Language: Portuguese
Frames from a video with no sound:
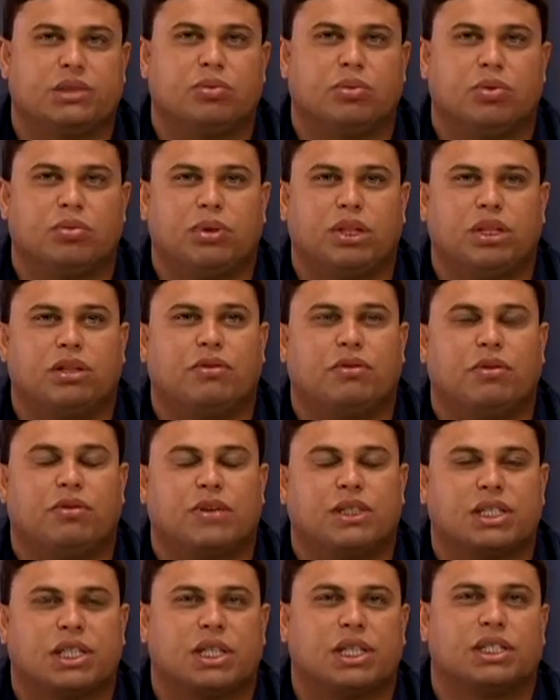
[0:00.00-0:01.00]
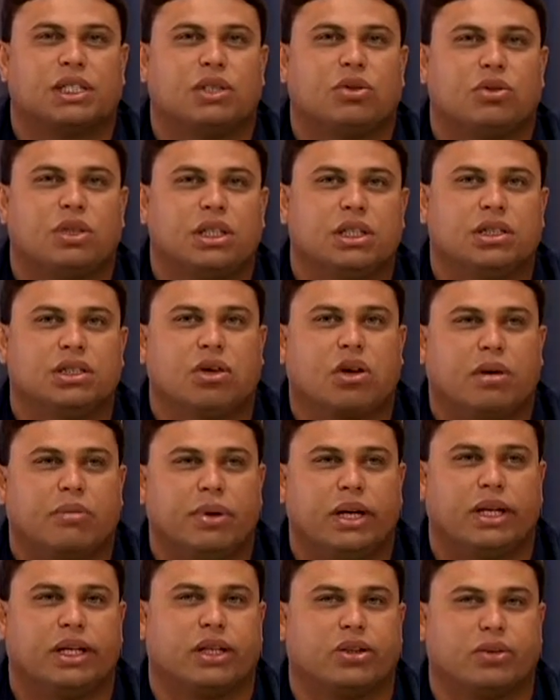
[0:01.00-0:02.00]
momento eu vou fazer a categoria só
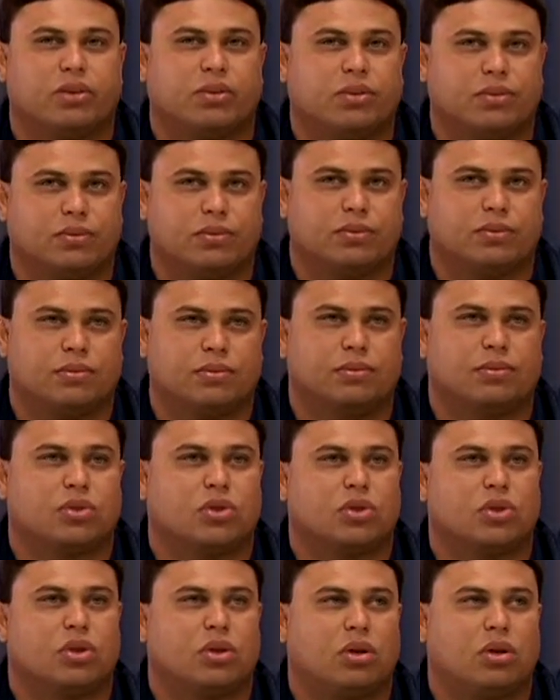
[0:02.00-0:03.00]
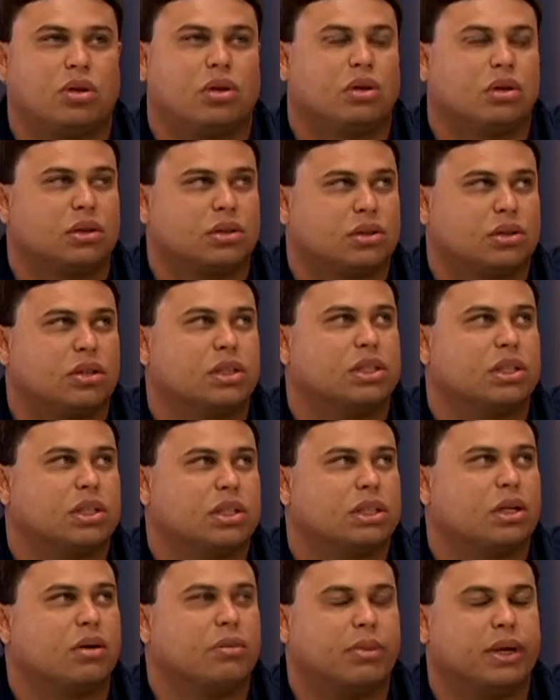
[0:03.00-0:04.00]
aberto. Só, só, aberto. só
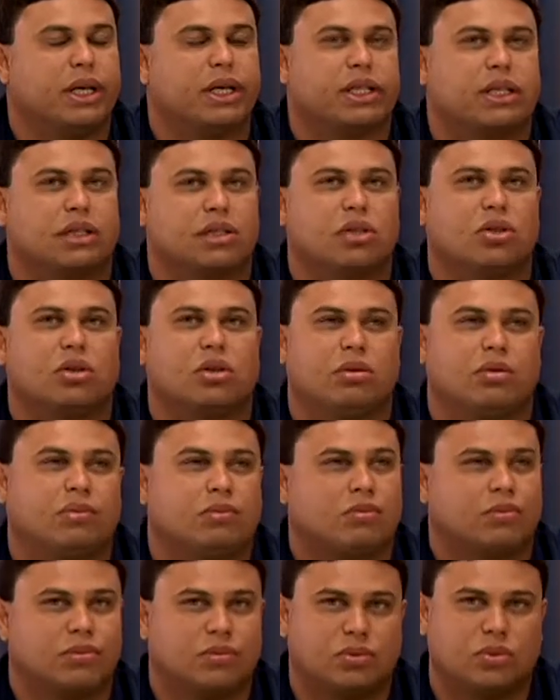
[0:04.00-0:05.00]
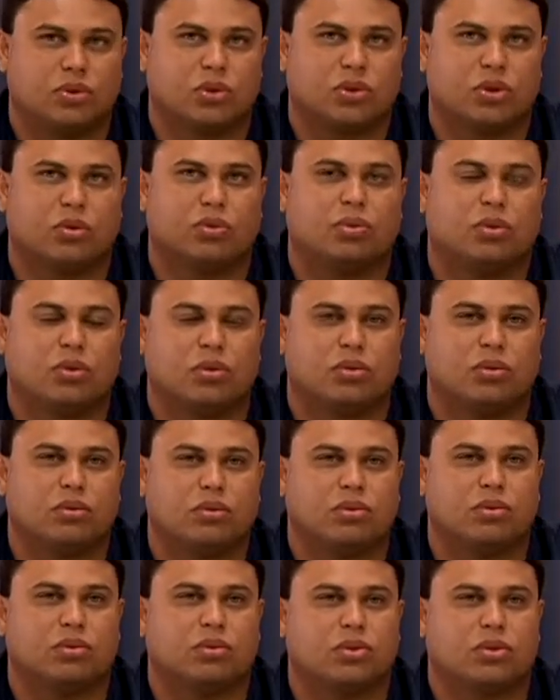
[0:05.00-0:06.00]
inscrição aberta. Só, só para
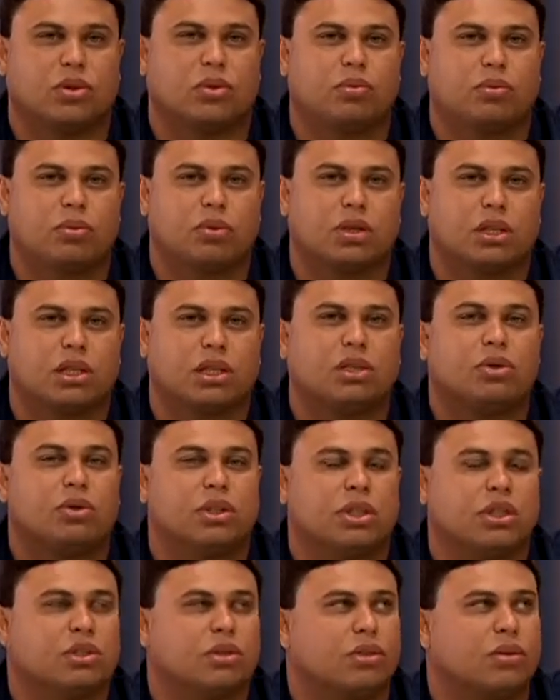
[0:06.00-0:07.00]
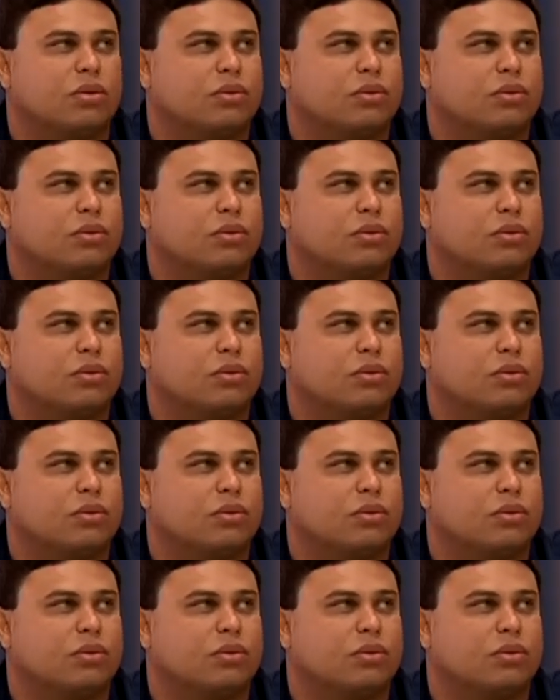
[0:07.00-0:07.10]
só uma categoria tem, só.